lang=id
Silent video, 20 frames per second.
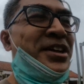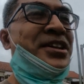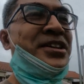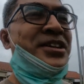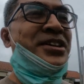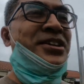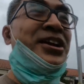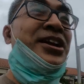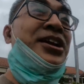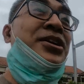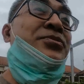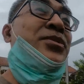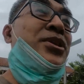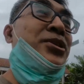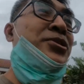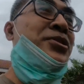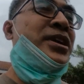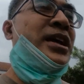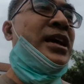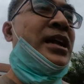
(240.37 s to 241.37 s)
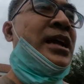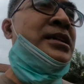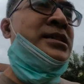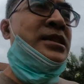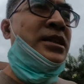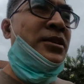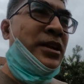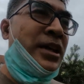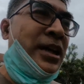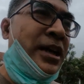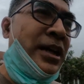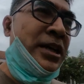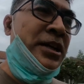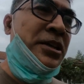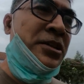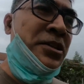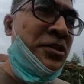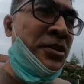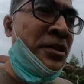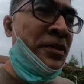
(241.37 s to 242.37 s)
di dalam bentuk narasi oleh karena
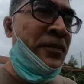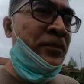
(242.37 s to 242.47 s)
itu